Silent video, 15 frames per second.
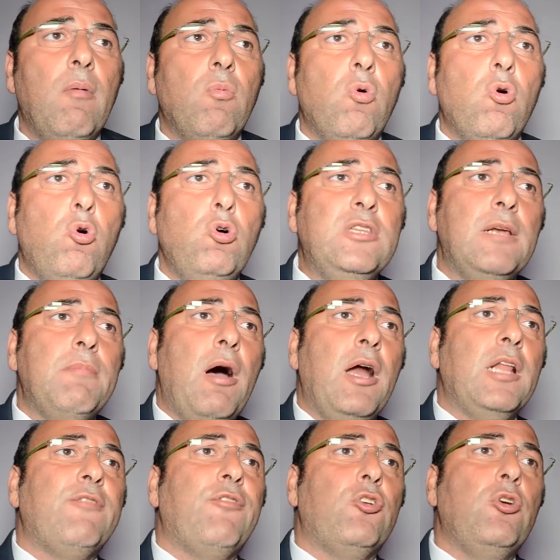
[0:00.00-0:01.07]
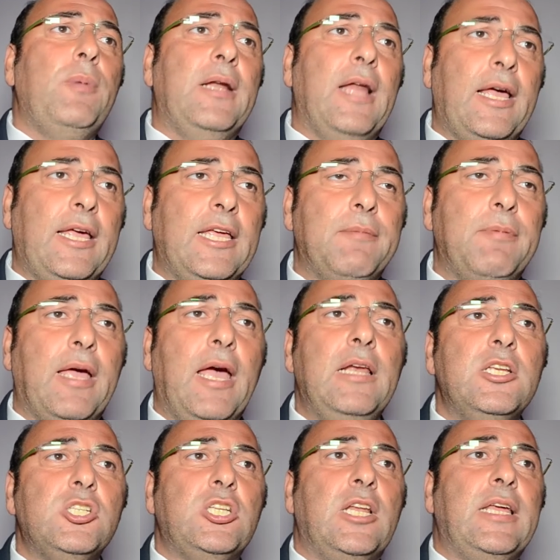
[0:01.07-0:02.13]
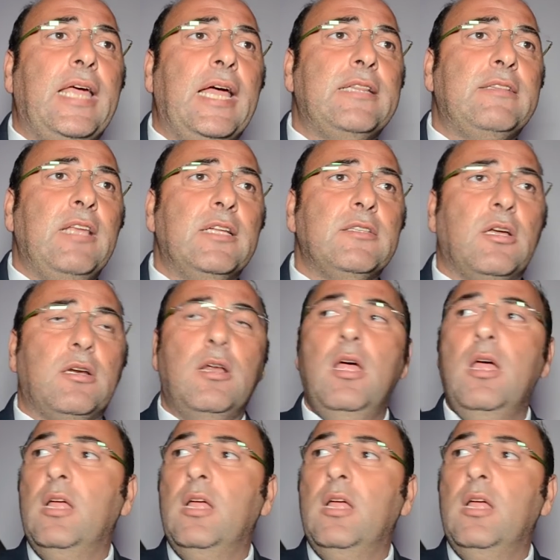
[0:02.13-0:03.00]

وجود المعرض في الربع الاخير بيخلي الشركات تقدر